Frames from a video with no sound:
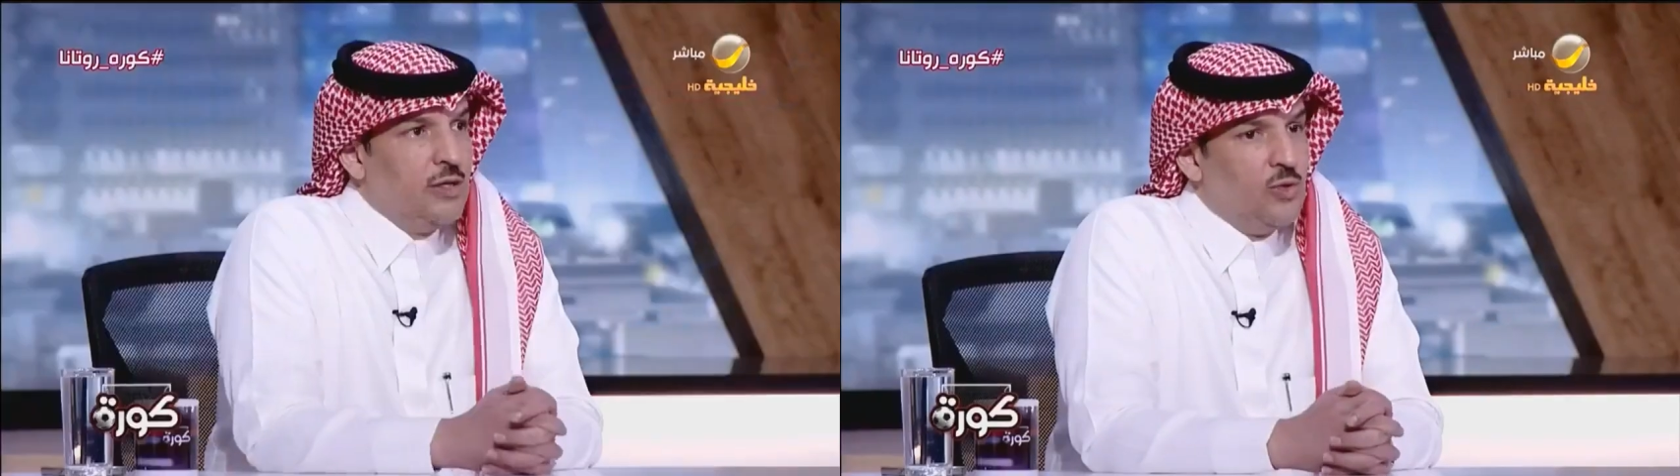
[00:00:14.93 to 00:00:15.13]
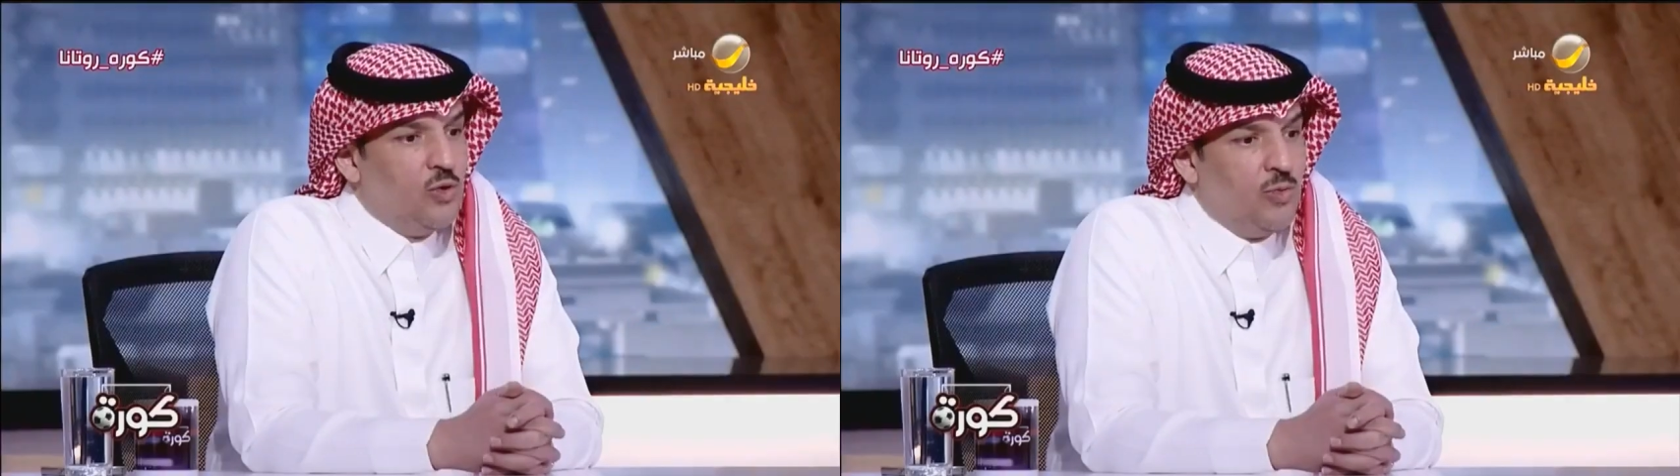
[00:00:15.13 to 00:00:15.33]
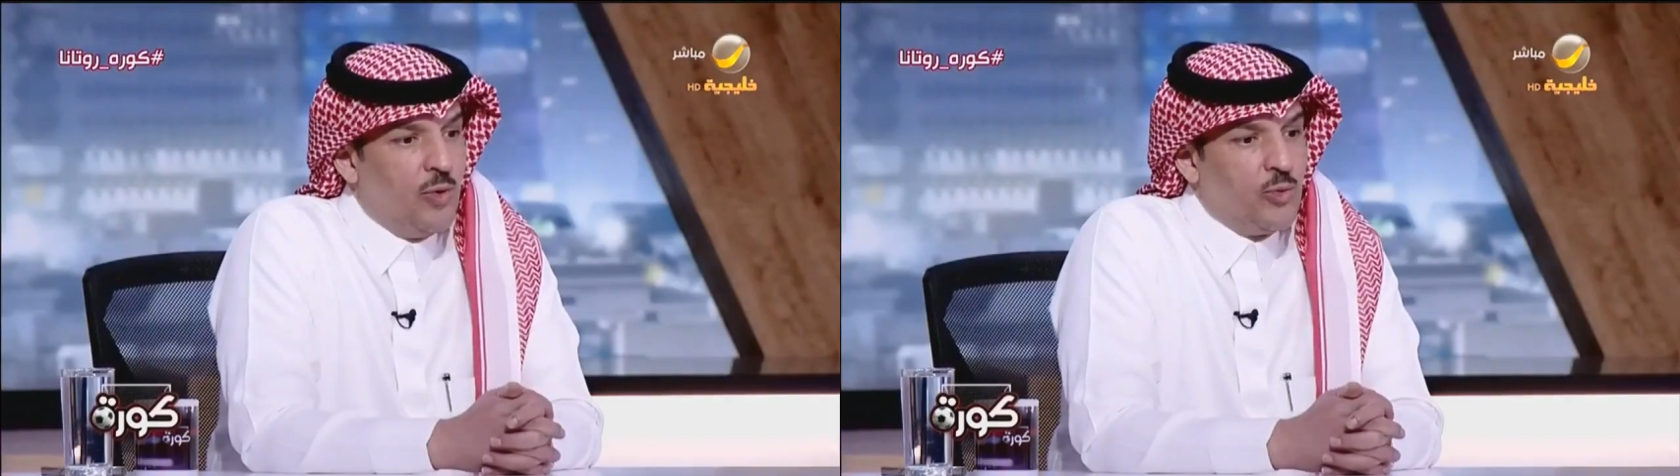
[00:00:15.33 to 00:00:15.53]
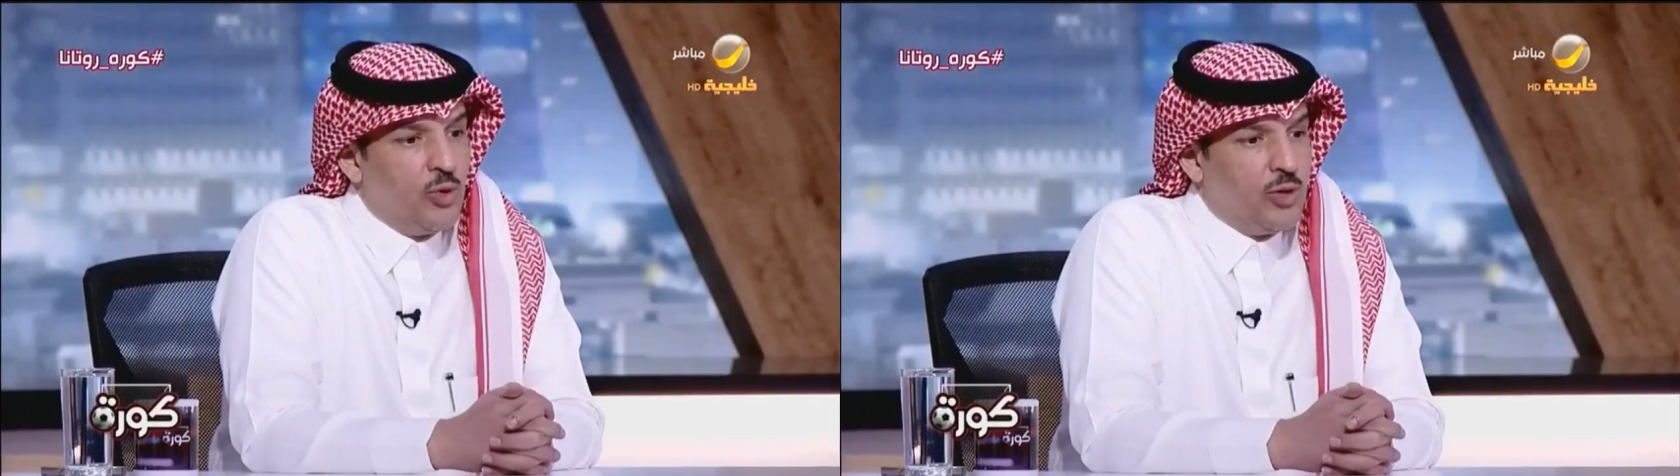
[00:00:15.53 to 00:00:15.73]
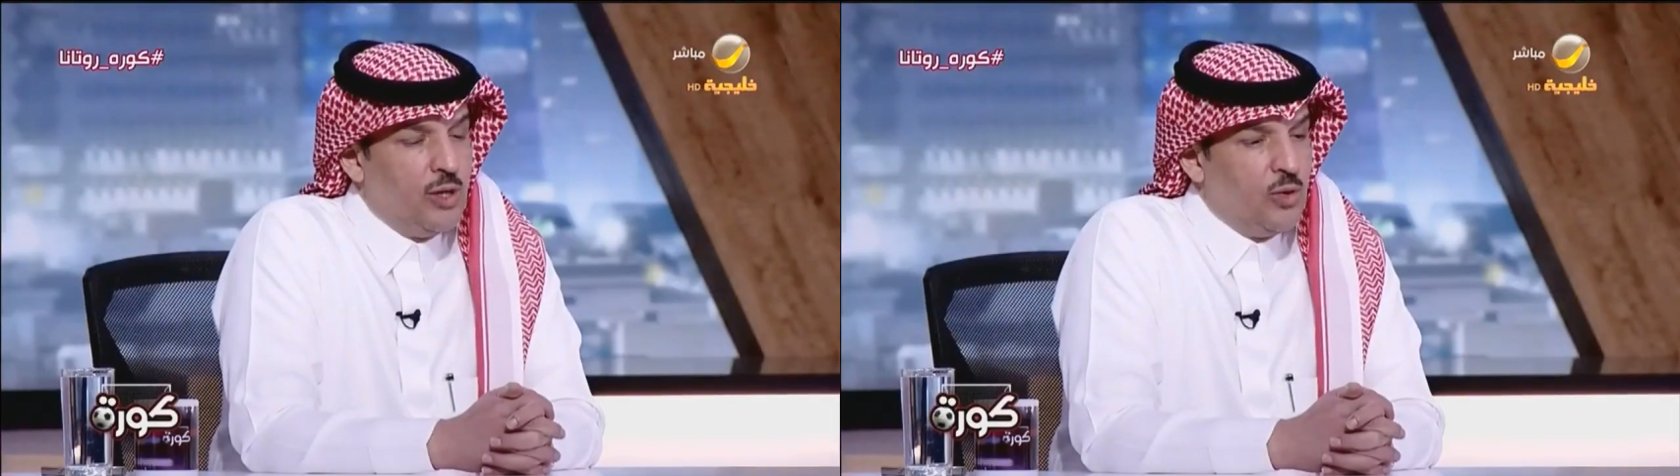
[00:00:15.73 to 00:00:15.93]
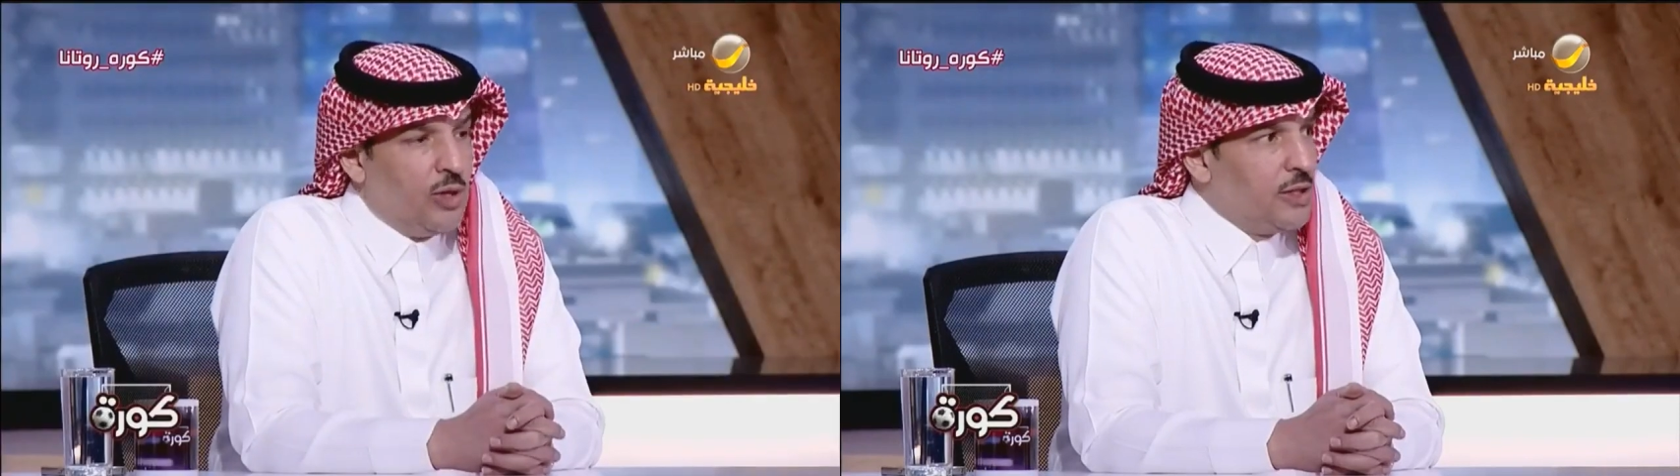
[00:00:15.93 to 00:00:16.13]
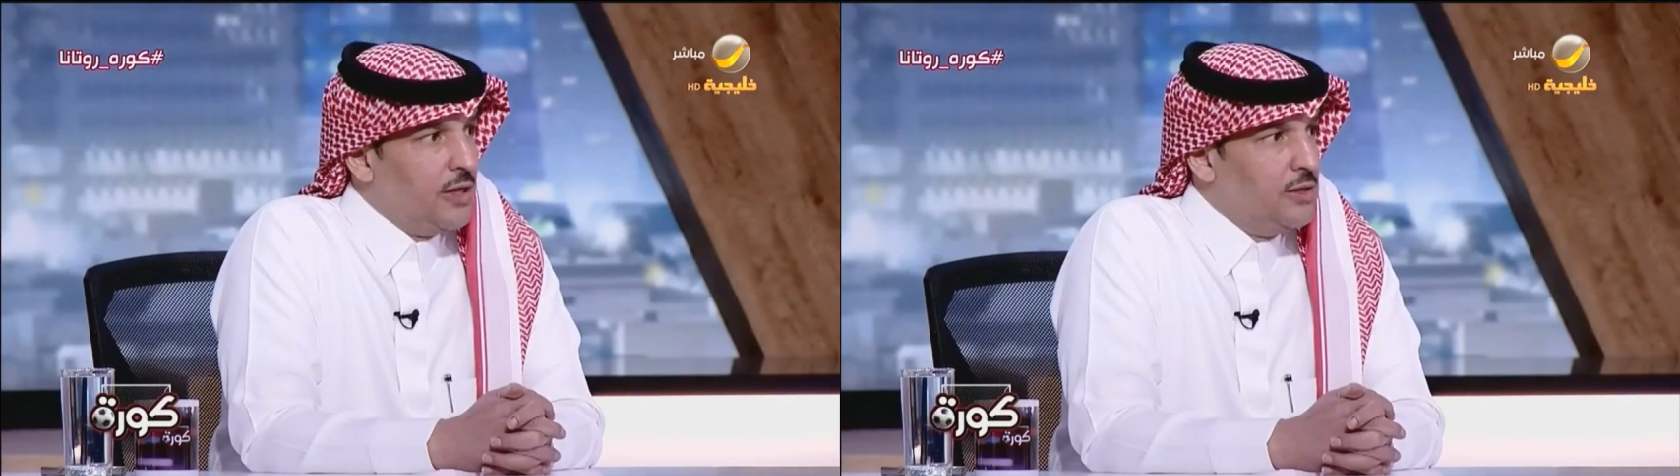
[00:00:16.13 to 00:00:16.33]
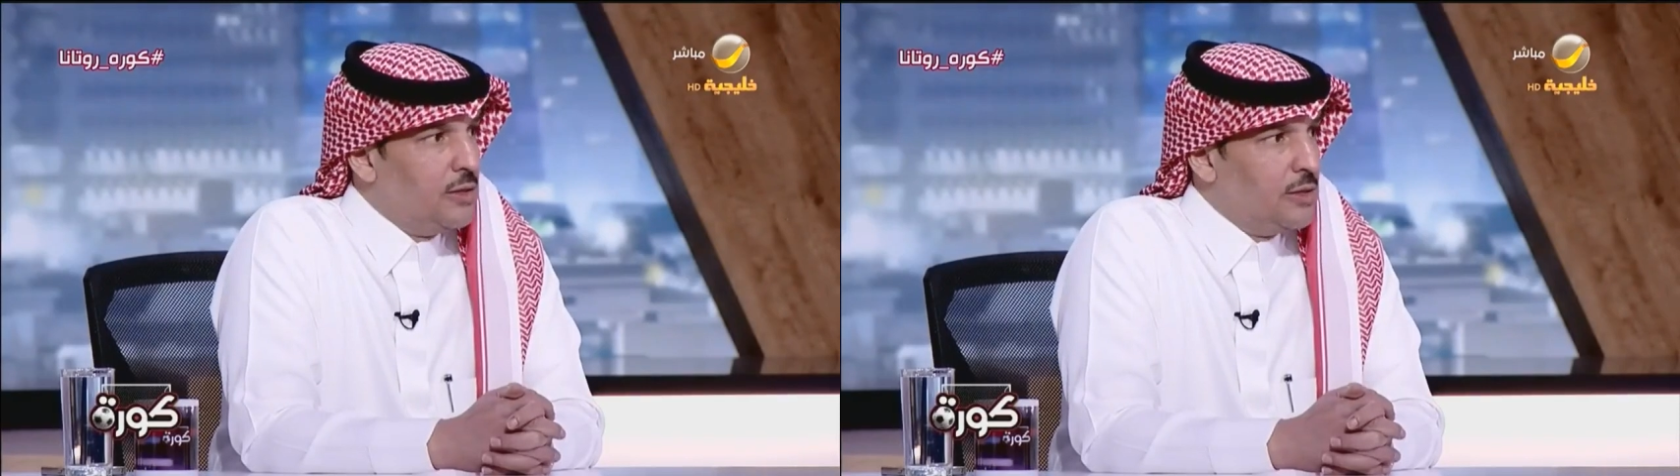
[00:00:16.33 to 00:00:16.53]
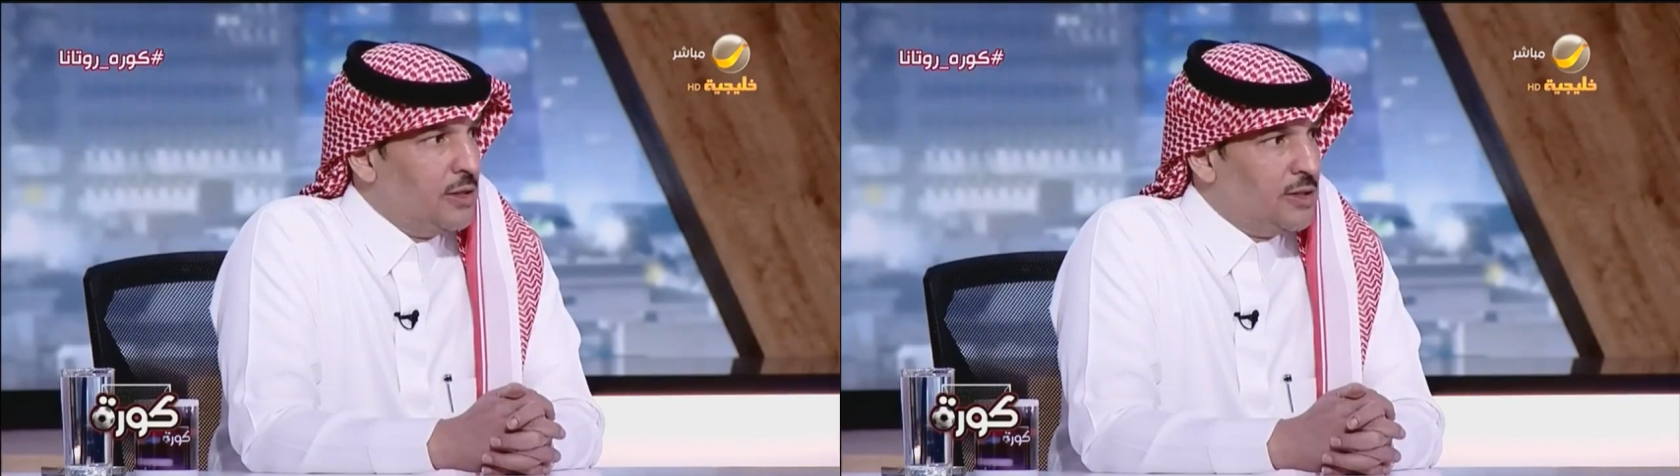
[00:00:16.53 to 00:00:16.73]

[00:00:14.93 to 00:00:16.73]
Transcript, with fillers: شيء نقول مبروك للوطن